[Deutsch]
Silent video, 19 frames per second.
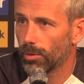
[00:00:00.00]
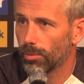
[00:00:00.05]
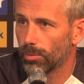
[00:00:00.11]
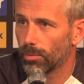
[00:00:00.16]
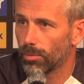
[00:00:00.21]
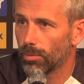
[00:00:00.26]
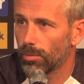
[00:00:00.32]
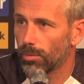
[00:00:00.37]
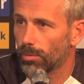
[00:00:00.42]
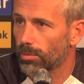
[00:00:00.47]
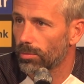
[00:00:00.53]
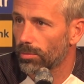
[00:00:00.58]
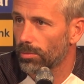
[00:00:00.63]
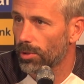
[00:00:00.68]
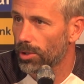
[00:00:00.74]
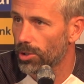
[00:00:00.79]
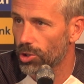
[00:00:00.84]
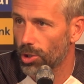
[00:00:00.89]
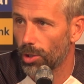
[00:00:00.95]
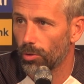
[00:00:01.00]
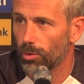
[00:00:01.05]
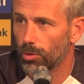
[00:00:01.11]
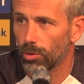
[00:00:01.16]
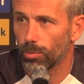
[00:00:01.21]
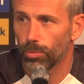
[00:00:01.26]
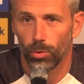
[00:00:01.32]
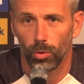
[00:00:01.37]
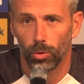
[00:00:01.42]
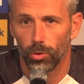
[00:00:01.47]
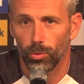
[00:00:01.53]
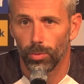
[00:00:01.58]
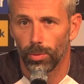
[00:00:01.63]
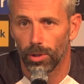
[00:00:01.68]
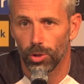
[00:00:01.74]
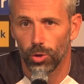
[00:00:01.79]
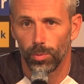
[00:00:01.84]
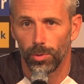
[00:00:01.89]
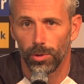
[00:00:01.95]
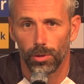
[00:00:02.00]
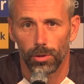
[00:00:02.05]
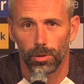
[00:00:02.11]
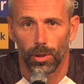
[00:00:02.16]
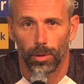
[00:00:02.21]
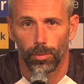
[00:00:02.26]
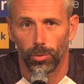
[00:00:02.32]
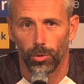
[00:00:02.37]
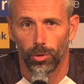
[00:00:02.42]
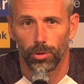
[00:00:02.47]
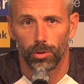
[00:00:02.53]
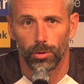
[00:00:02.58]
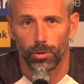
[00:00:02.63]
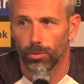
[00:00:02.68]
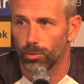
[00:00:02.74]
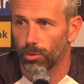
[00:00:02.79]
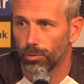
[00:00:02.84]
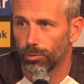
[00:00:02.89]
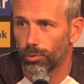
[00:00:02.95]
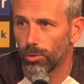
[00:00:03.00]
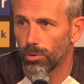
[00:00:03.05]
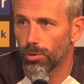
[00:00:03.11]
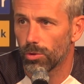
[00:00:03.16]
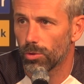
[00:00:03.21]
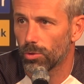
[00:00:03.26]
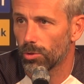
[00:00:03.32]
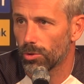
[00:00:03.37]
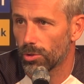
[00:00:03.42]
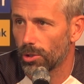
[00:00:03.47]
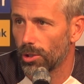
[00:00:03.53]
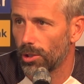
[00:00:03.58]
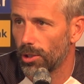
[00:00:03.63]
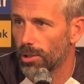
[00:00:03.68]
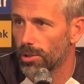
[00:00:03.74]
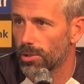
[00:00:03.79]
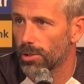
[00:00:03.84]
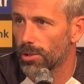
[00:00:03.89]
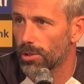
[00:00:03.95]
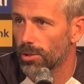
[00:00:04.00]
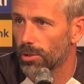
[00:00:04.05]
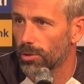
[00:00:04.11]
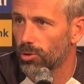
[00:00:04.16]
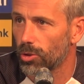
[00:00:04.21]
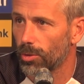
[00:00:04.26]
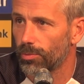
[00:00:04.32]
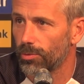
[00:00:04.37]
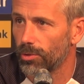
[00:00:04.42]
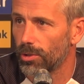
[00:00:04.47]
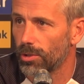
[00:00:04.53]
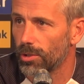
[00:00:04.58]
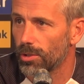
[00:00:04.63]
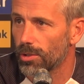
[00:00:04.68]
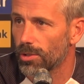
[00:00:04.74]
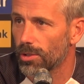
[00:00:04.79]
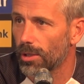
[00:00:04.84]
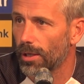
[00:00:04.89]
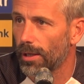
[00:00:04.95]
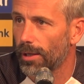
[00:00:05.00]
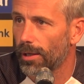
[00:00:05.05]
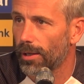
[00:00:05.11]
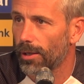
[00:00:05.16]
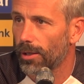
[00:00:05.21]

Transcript: Ähm, mal schauen, ob Cordoba spielt. Habe heute oder vor uns kurz gelesen, dass er topfit ist.